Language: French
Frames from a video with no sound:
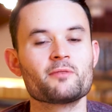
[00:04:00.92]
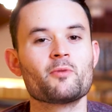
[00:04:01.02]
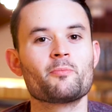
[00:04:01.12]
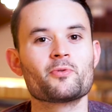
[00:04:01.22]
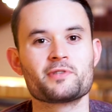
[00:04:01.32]
qui
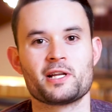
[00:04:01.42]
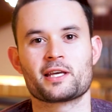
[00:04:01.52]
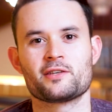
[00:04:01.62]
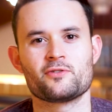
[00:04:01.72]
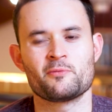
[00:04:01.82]
m'ont posé la
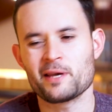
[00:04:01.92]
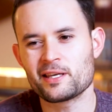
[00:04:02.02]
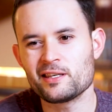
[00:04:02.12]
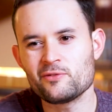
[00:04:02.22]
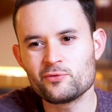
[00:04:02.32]
question, mais
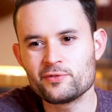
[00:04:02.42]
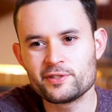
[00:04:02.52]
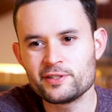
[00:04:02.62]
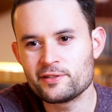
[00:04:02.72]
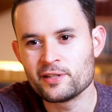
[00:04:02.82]
qui vous
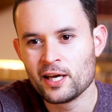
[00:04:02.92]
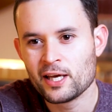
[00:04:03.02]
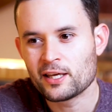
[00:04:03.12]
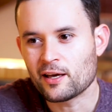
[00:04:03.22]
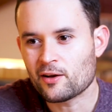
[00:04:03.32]
dit
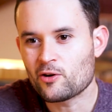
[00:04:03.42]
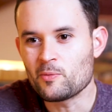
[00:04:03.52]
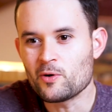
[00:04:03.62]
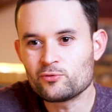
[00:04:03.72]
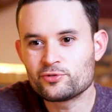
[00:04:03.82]
euh,
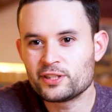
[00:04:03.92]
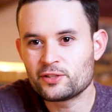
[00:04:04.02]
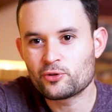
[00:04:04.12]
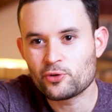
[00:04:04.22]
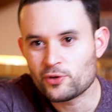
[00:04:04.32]
comment vous
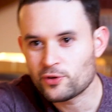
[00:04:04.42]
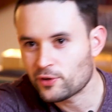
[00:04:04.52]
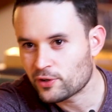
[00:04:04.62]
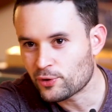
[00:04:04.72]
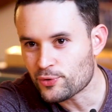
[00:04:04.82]
dites
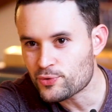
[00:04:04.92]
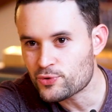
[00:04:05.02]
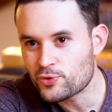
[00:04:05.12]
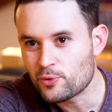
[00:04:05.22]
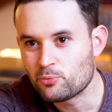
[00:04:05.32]
que dans
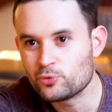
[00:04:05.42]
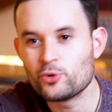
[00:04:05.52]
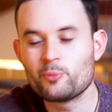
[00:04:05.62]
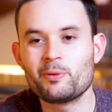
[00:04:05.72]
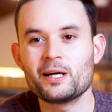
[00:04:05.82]
ce bout
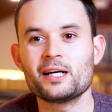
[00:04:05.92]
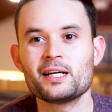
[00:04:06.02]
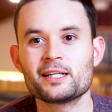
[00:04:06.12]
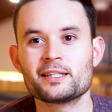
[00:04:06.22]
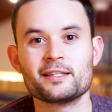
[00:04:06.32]
de pain,
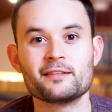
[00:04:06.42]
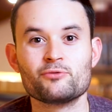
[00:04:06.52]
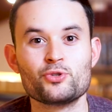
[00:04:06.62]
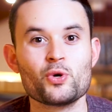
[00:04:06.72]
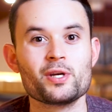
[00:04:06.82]

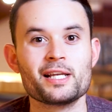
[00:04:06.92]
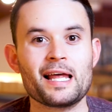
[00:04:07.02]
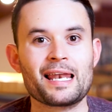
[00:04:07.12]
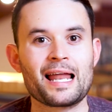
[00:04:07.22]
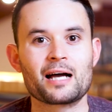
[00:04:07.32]
Dieu il
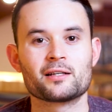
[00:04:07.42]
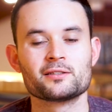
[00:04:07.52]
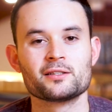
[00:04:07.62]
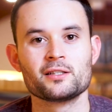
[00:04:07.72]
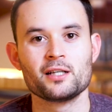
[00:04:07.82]
est là
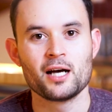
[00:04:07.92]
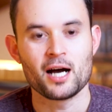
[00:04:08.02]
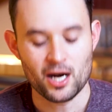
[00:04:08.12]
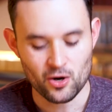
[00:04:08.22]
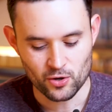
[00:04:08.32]

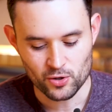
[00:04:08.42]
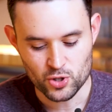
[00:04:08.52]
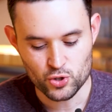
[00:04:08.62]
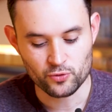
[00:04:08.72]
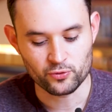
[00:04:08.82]

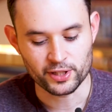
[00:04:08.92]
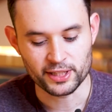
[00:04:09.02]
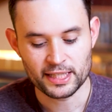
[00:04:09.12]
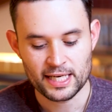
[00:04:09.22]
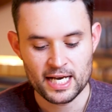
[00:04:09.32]
Alors, je vous lis.